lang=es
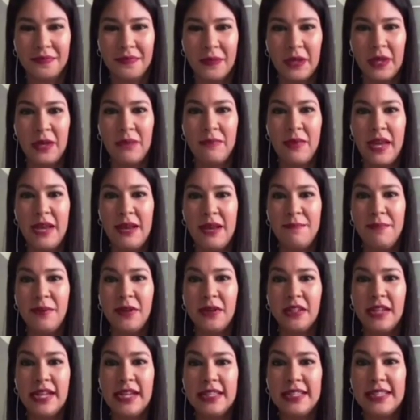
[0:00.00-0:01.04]
Bien
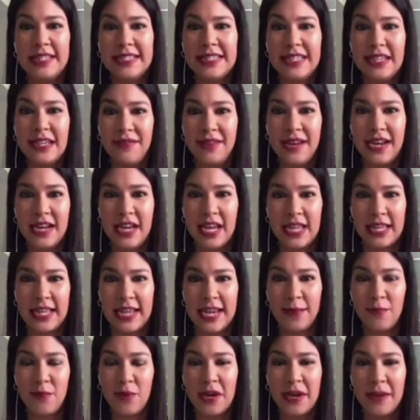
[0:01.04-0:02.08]
importante saber que tenemos
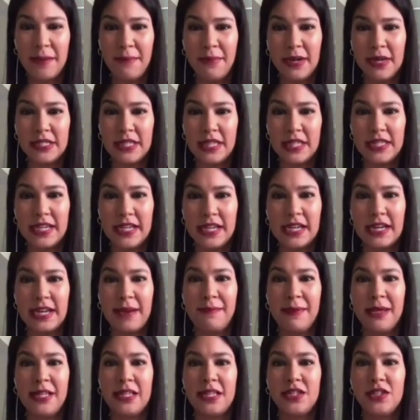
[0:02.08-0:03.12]
que presentar la
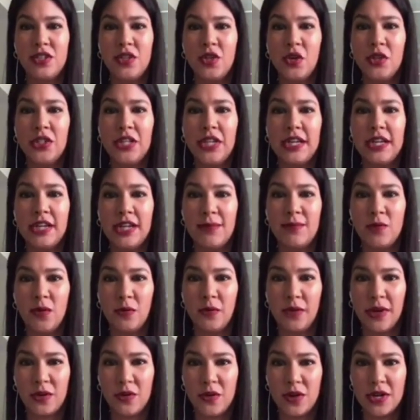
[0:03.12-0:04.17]
petición de remover
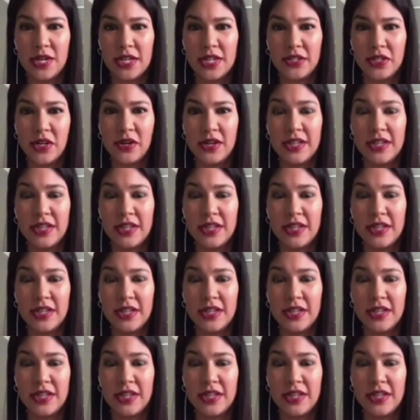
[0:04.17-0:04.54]
condiciones